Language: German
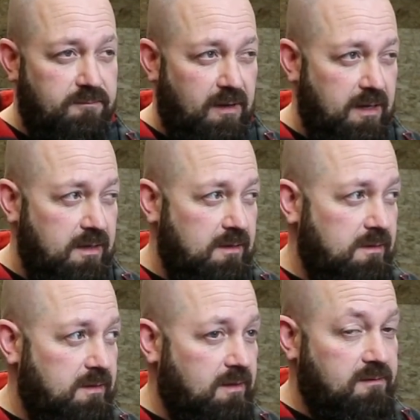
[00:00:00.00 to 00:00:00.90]
weil
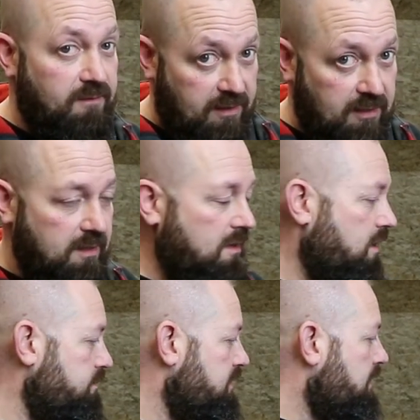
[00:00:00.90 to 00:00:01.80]
ich ja zwei Kanäle
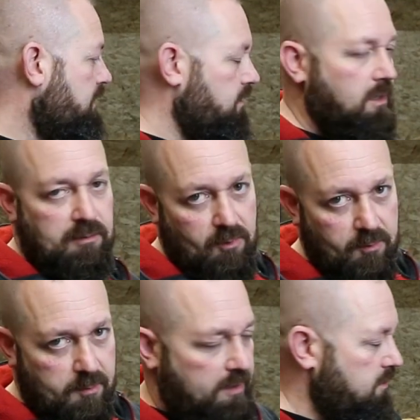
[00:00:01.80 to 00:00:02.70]
habe. Geht aber auch
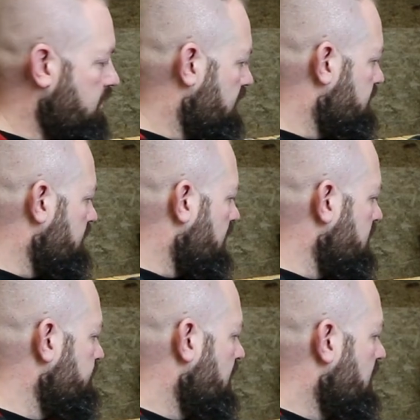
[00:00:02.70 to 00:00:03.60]
mit dem Handy, ganz
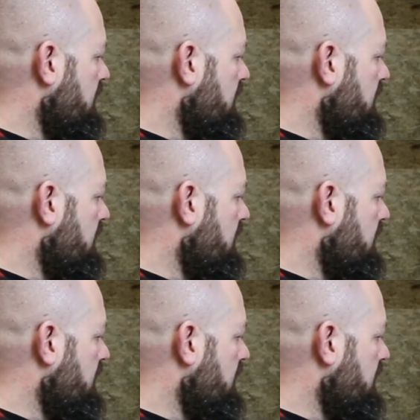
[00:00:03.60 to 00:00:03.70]
normal.